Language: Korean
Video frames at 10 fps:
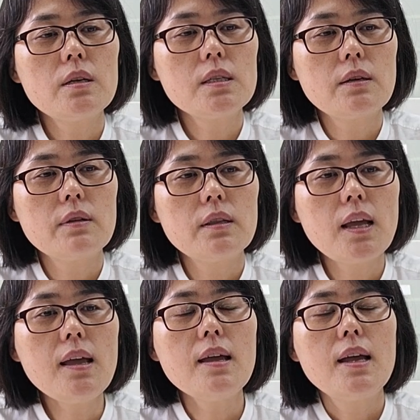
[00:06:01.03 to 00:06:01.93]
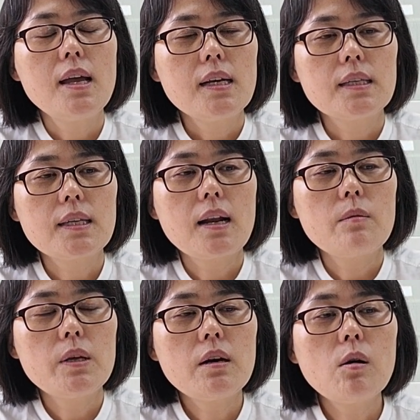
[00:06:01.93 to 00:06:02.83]
흘리셨는데 그
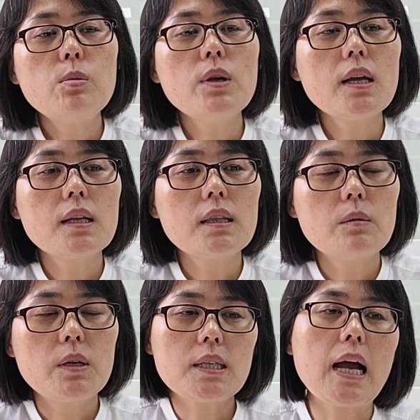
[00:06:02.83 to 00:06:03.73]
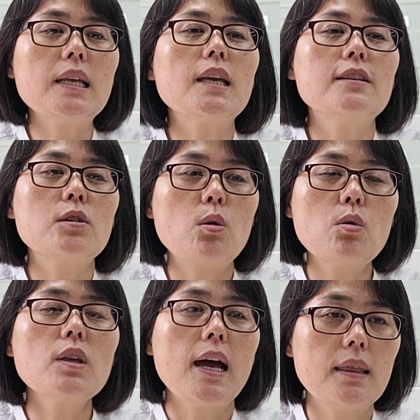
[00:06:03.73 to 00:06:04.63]
사람이 거부했기 때문에 자기에게
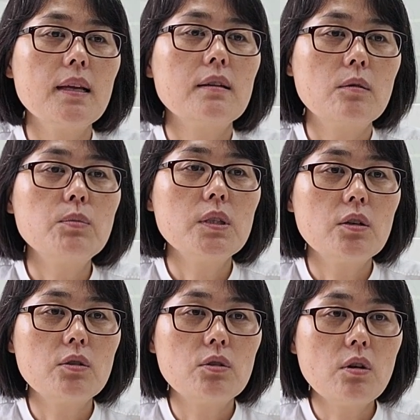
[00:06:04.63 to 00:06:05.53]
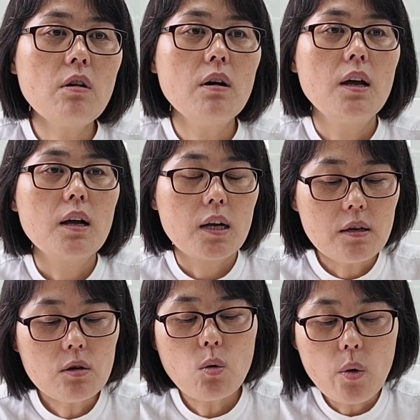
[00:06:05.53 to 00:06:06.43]
적용이 안 되는 것 뿐이거든요. 그러니까
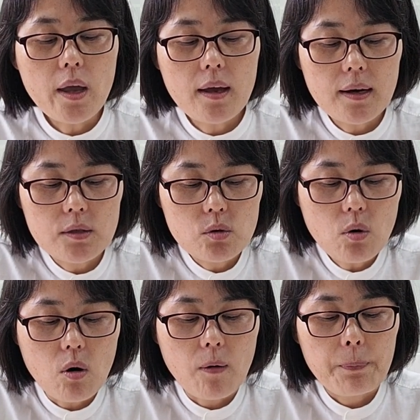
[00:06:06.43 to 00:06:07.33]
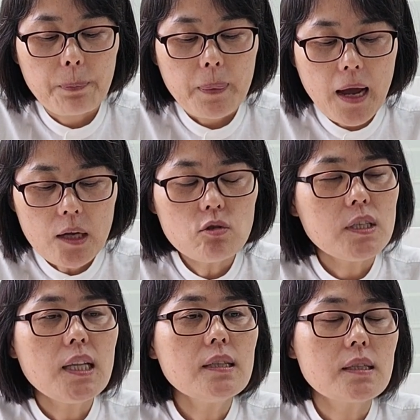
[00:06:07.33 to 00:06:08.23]
이거를 오해해가지고 아주
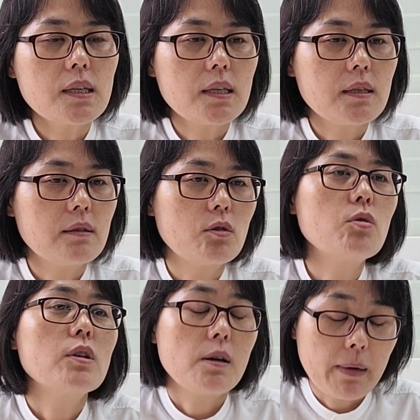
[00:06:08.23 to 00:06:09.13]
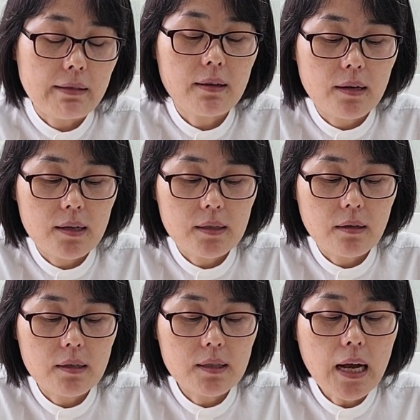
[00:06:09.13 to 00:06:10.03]
이단적인 그런 교리를
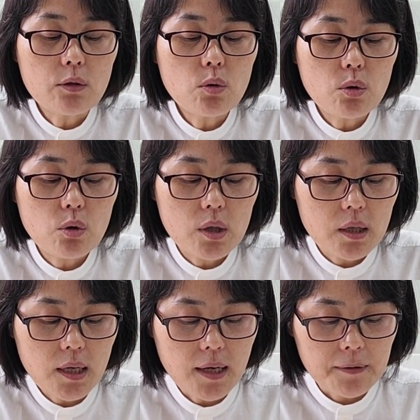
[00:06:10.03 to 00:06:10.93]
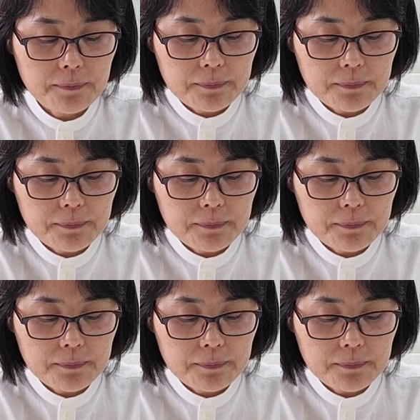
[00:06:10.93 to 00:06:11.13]
만들어냈어요. 그래서 장로교인들이